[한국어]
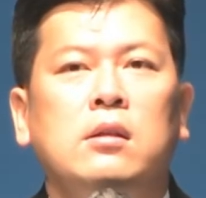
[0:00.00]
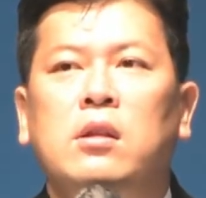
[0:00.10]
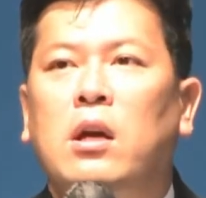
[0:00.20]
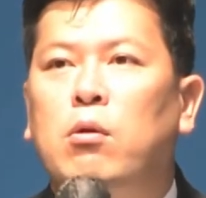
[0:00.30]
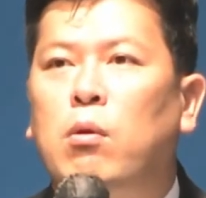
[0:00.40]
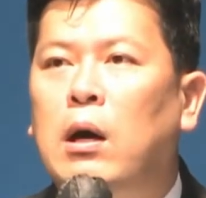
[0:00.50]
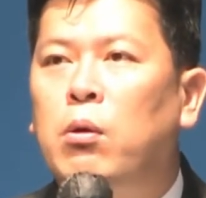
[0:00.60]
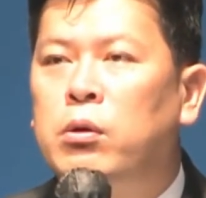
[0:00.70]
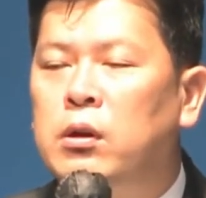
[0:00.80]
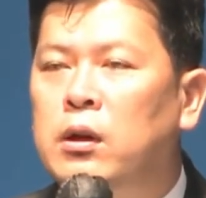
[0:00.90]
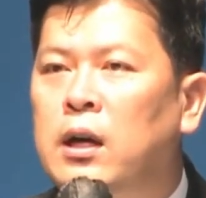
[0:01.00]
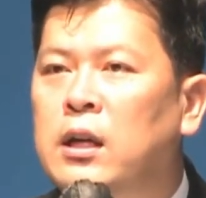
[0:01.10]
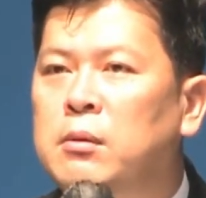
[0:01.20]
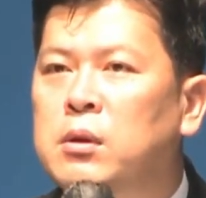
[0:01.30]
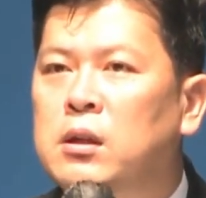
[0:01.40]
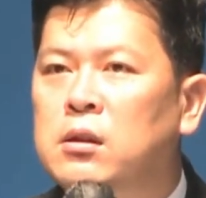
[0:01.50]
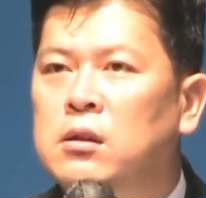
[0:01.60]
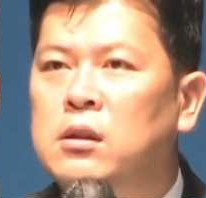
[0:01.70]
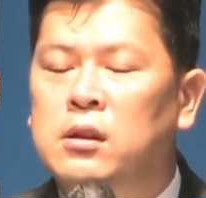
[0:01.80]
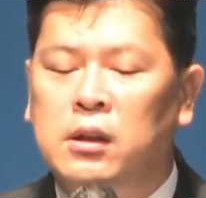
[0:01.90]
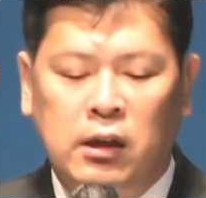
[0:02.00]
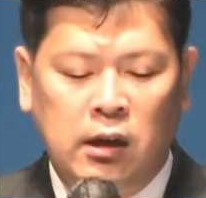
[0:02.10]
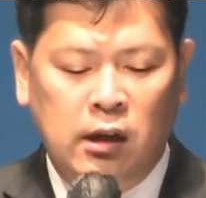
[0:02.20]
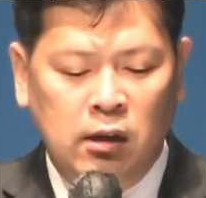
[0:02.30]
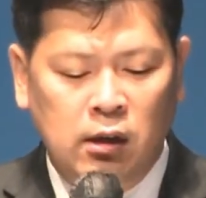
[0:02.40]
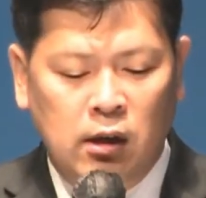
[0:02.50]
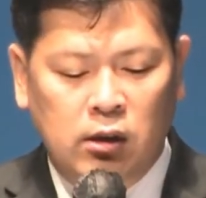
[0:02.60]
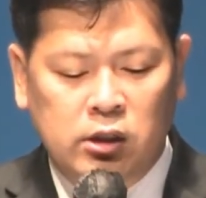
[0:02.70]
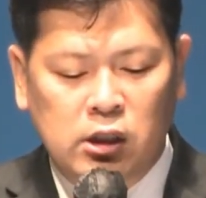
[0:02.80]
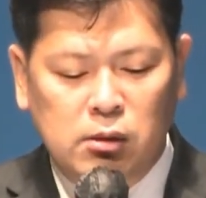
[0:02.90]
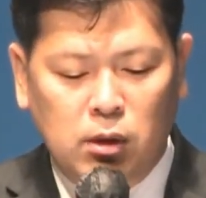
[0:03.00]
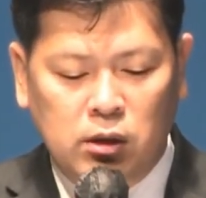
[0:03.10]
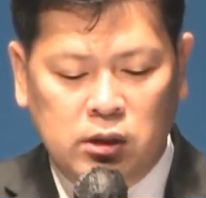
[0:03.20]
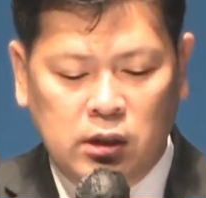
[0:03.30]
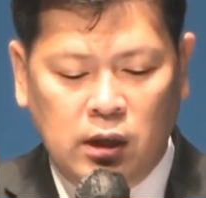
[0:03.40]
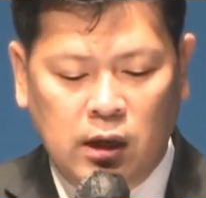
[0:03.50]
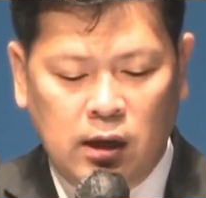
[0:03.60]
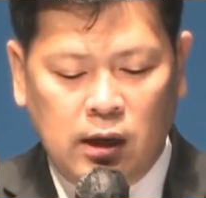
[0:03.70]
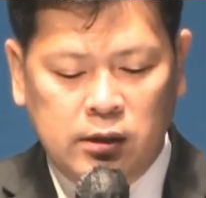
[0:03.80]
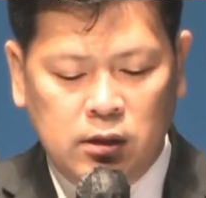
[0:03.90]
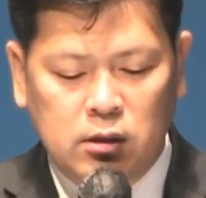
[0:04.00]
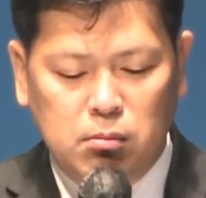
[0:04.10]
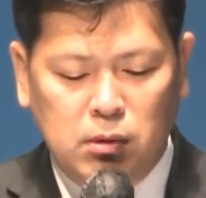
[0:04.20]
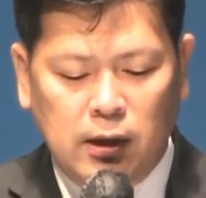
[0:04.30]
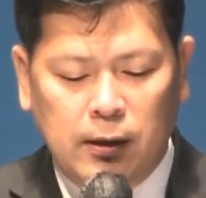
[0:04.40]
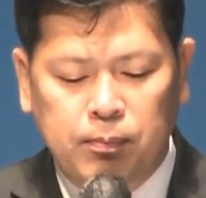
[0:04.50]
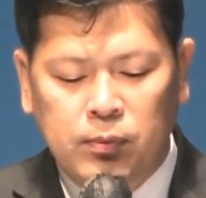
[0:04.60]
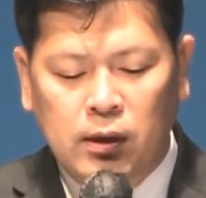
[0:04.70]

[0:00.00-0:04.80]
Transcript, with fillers: 그들의 과오를 하나님께서는 그들에게 짊어지게 하셨습니다.